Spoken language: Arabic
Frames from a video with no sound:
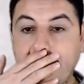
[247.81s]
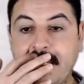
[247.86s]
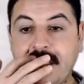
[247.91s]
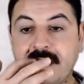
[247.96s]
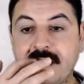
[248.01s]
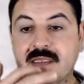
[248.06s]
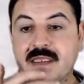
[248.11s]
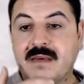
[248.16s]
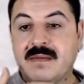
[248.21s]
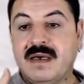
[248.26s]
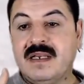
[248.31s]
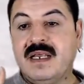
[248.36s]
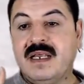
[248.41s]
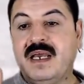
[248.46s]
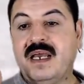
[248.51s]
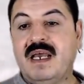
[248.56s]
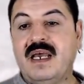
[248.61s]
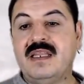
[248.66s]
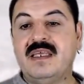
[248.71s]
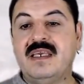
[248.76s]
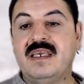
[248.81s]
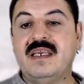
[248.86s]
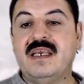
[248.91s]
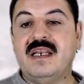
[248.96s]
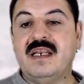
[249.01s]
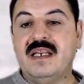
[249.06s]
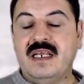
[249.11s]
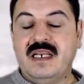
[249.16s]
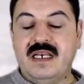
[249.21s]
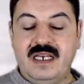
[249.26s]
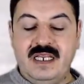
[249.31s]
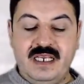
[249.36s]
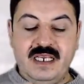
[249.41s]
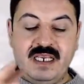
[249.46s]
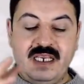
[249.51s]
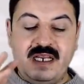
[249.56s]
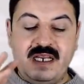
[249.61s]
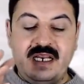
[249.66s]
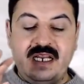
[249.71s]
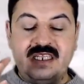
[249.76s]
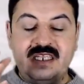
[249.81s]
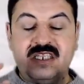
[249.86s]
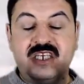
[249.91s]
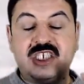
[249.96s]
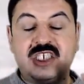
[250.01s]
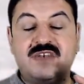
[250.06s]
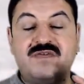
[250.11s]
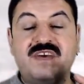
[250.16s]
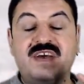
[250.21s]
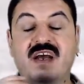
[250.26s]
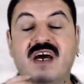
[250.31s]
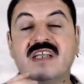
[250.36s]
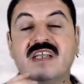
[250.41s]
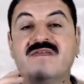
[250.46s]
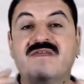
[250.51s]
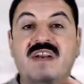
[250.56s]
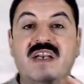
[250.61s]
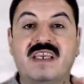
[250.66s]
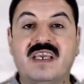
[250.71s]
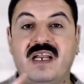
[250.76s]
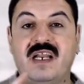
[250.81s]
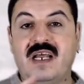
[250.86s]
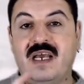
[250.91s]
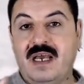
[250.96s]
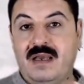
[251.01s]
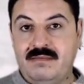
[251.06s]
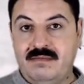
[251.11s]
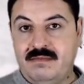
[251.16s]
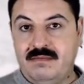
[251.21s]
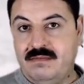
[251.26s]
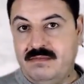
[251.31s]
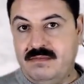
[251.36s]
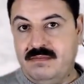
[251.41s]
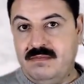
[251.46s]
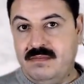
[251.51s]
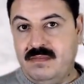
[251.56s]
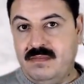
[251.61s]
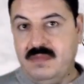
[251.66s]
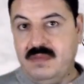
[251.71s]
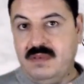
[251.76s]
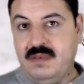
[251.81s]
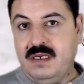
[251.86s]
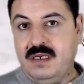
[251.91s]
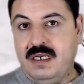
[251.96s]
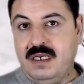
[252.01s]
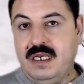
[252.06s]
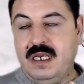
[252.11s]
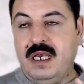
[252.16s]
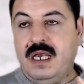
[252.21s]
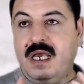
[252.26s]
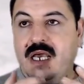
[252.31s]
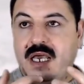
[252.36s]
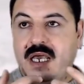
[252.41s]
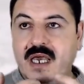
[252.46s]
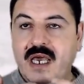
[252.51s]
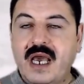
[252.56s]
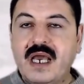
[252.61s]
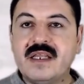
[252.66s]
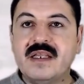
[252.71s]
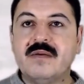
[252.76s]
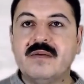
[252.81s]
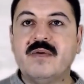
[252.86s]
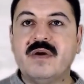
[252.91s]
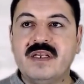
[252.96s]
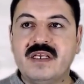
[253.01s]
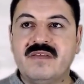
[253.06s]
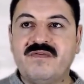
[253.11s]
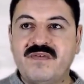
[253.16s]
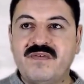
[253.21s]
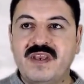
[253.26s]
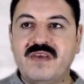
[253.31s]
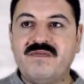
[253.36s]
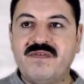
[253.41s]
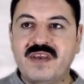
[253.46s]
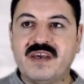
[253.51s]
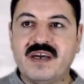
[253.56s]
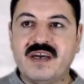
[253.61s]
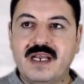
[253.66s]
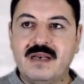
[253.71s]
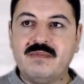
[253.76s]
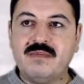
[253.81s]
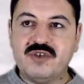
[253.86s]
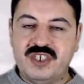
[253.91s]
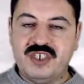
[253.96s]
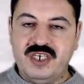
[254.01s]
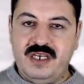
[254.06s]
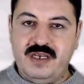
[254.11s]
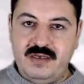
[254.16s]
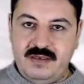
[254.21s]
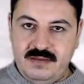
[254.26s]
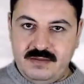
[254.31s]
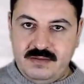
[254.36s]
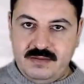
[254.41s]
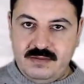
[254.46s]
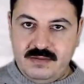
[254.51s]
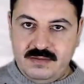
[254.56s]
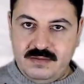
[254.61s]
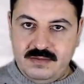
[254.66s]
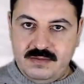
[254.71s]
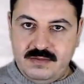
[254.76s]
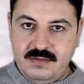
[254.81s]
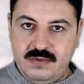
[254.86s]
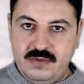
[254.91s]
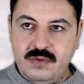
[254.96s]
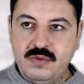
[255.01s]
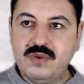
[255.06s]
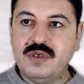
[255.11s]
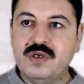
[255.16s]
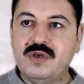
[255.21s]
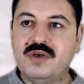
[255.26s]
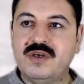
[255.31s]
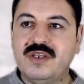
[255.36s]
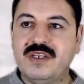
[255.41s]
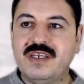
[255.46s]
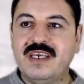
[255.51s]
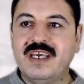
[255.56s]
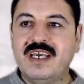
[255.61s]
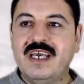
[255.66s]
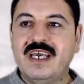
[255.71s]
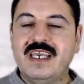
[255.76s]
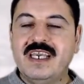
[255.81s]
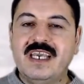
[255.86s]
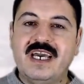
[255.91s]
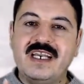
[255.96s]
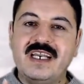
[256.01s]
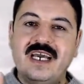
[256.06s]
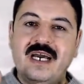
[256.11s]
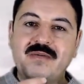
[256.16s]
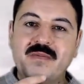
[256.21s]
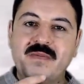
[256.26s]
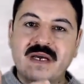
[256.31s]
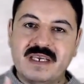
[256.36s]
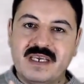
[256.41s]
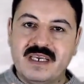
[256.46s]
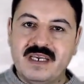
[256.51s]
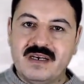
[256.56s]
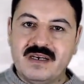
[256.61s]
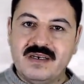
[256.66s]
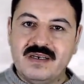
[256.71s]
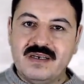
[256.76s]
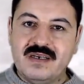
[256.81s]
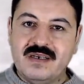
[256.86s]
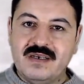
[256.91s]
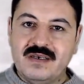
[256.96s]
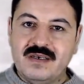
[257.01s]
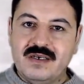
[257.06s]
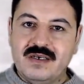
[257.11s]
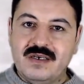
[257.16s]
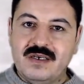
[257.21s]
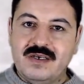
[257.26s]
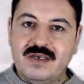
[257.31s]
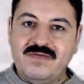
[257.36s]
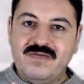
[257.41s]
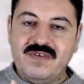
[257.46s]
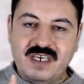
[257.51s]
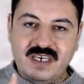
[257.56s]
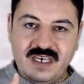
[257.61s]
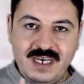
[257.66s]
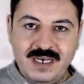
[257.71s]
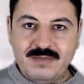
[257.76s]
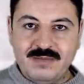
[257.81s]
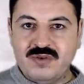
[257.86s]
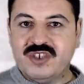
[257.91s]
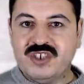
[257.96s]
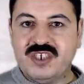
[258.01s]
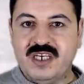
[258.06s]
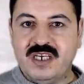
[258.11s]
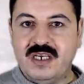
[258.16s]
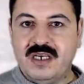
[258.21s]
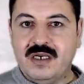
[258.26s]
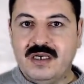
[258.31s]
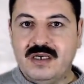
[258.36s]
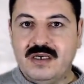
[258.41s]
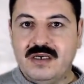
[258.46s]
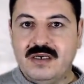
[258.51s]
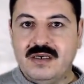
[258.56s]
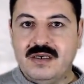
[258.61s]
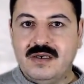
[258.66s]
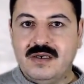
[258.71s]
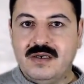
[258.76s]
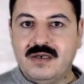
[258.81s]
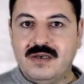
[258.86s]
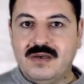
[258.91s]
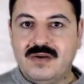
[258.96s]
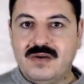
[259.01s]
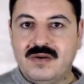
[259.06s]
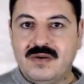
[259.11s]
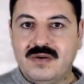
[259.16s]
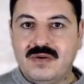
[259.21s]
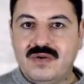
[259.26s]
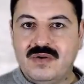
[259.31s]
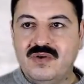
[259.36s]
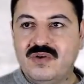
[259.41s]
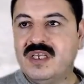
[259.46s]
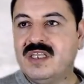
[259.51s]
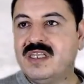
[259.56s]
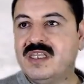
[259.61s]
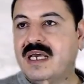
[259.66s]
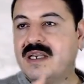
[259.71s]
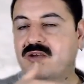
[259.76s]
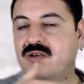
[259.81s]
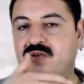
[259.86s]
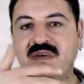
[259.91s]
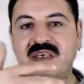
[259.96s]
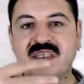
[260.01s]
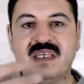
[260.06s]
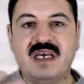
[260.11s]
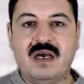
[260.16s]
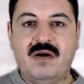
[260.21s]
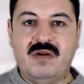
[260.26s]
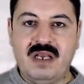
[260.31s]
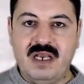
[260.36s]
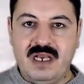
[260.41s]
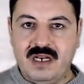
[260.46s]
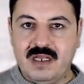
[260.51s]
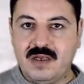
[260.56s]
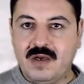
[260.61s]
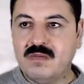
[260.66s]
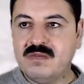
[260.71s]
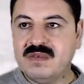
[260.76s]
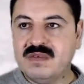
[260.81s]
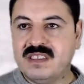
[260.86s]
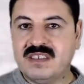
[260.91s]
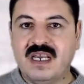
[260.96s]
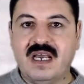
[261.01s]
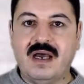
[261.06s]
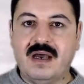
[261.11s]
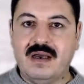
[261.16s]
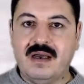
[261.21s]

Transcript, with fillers: طبعا هذه اللي هي التشفيرات في الكلام خالد الوليد في في قلبه شيء هو يعني ابو بكر في قلبه شيء يريد ان يبيد هؤلاء القوم انتهى